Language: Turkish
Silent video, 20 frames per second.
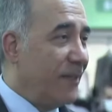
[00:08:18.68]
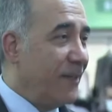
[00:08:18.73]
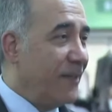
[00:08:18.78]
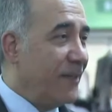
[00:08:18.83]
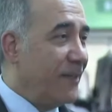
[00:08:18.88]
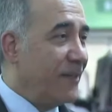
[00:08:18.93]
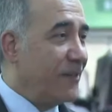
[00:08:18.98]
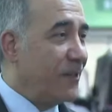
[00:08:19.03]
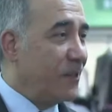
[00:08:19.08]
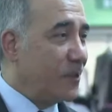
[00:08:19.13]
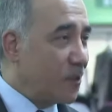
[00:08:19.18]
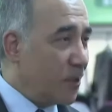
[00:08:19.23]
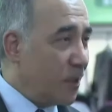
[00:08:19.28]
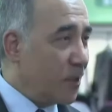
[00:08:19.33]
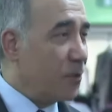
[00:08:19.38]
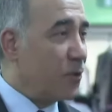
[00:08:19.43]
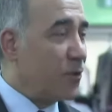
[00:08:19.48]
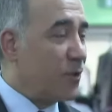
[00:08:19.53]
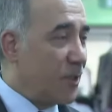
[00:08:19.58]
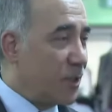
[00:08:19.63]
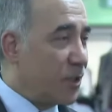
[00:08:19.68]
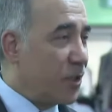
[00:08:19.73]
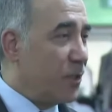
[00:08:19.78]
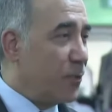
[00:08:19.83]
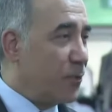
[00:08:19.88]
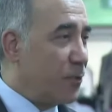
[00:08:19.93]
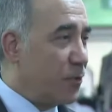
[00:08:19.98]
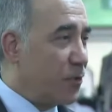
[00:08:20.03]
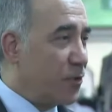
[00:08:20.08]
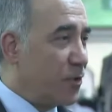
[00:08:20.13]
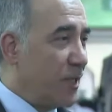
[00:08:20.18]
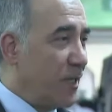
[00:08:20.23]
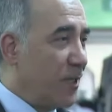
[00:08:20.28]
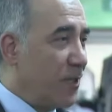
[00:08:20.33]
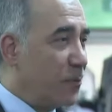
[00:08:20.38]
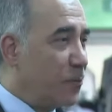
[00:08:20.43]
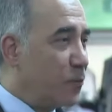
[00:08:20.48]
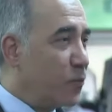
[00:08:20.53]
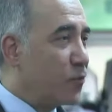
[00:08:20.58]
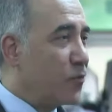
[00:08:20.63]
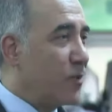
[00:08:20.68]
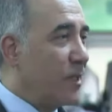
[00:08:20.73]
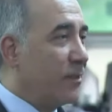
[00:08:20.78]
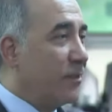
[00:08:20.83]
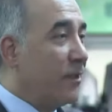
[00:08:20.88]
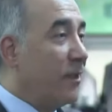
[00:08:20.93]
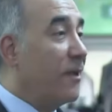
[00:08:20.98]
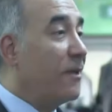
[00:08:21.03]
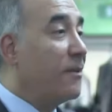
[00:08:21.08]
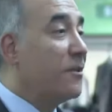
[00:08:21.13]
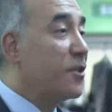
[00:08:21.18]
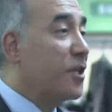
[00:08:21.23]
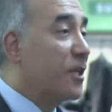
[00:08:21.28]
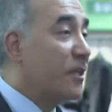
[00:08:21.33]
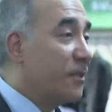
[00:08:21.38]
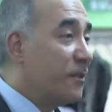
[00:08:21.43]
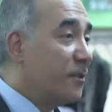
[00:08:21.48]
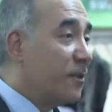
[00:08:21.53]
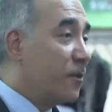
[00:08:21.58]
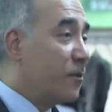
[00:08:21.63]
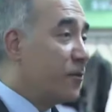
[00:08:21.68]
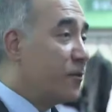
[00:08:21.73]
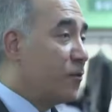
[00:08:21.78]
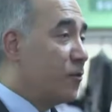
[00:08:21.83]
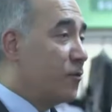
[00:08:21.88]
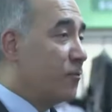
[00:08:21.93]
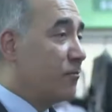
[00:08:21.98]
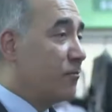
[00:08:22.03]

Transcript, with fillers: e, nasıl alışveriş yapıyorsa buradan da aynı şekilde alıyor.